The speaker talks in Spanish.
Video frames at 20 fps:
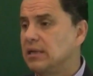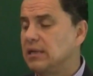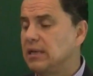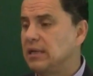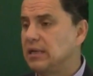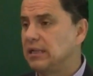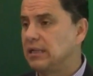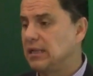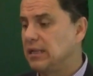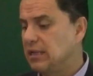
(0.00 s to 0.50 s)
y
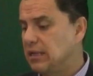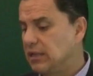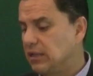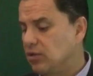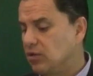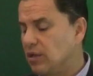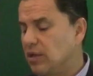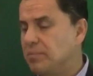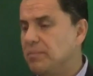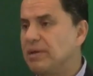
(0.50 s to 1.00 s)
que tiene
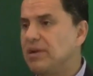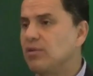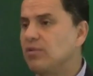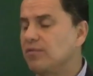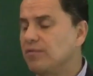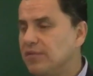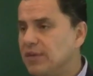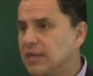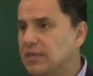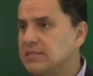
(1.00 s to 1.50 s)
toda mi
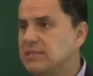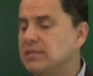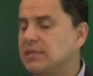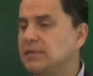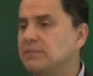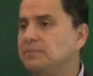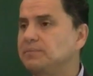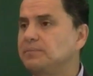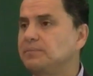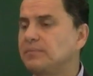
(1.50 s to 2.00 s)

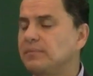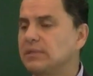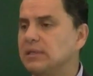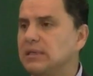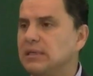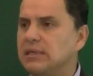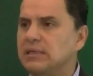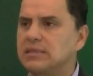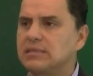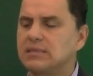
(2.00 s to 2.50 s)
confianza,
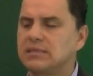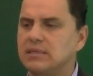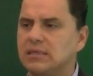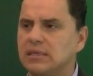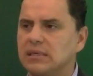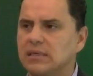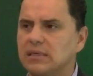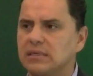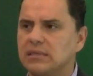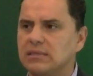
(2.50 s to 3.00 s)

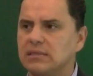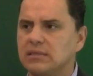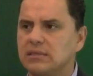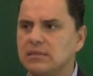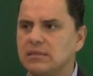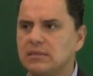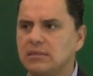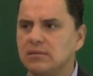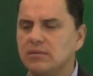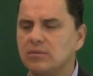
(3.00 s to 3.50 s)
es, es
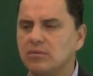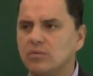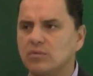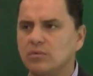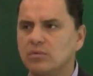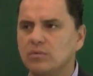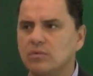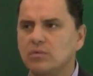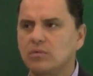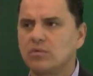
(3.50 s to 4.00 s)

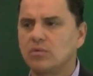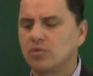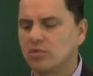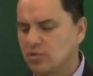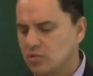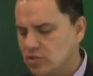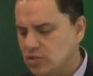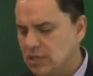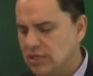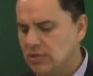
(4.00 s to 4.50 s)
un
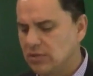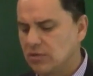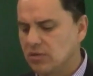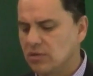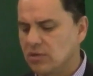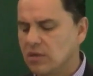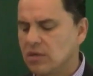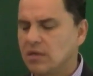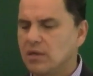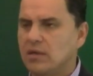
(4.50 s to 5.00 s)

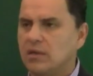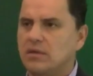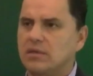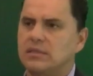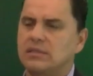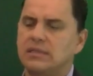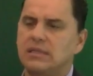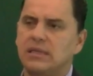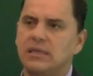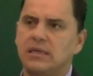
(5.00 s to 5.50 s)
conocido
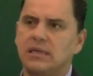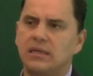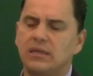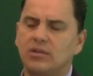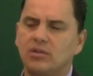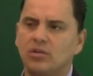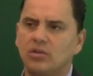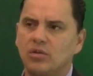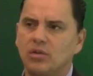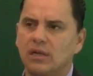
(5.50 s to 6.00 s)
de
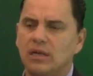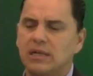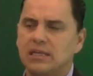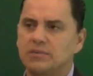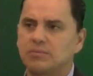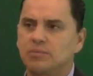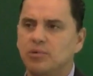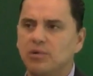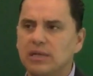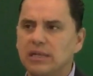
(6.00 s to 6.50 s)
todas
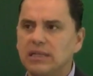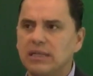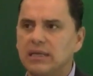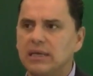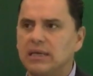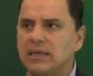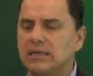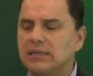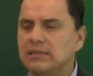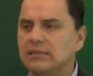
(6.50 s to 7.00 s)
las
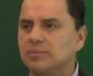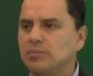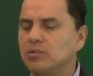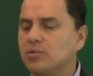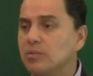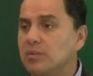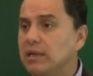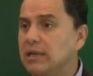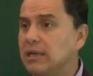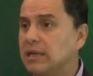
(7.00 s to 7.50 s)
políticas
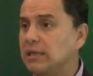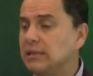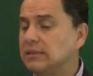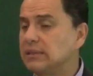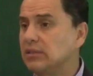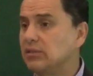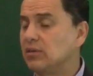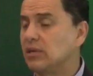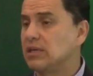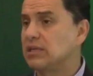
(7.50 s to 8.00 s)
públicas,
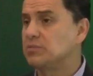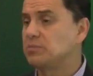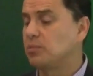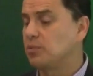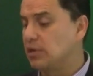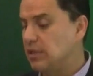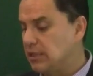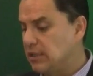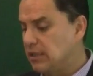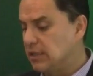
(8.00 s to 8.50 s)
de todas las
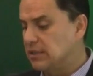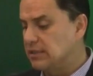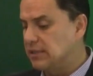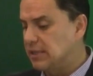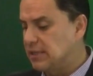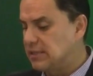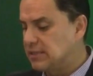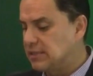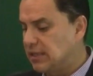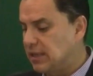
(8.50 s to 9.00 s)
políticas
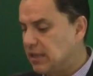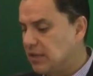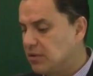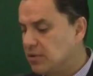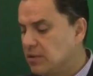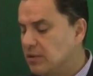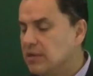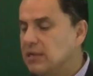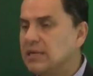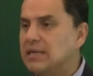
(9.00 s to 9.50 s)
del
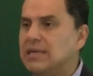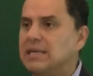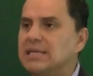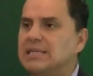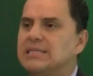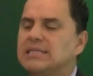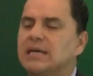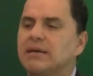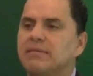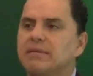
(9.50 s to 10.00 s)
Estado
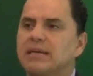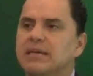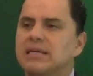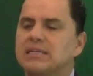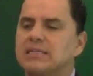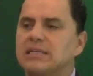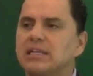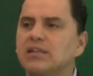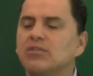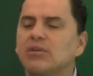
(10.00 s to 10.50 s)
y sabe que
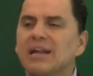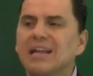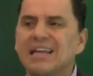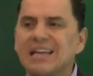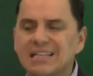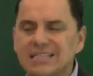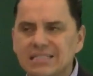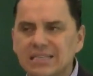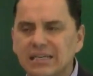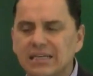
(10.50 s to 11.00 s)
haciendo
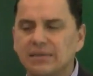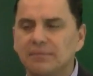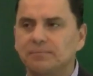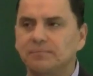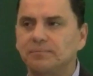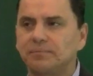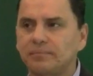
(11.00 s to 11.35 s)
alianza